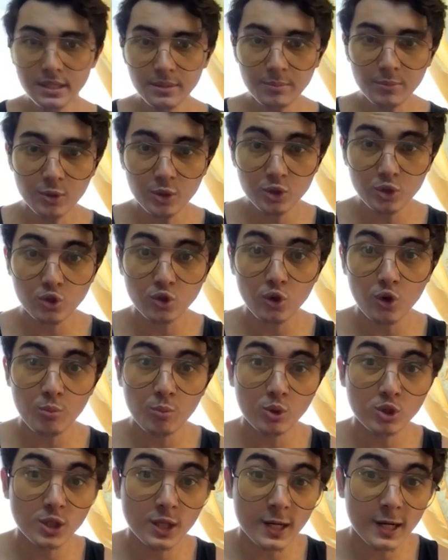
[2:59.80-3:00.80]
mo yung totoo
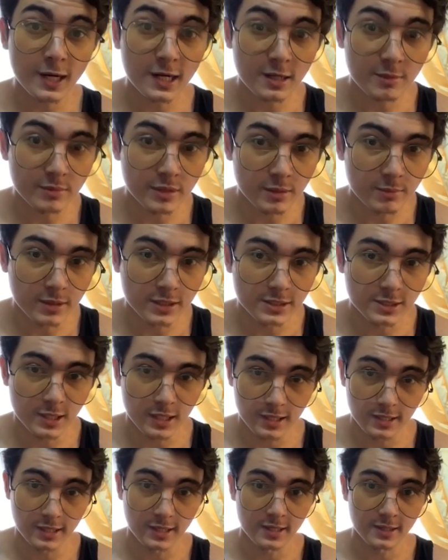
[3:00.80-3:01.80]
mong nararamdaman sa
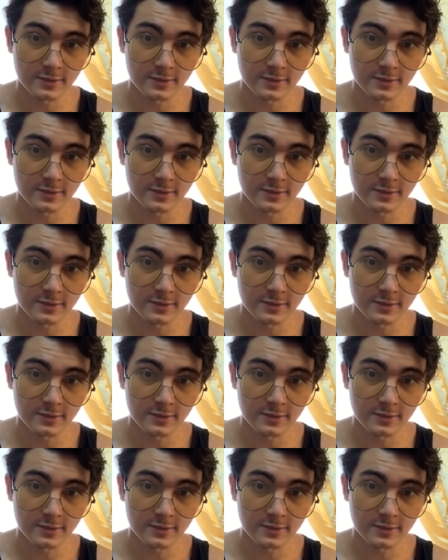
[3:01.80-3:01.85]
kanya.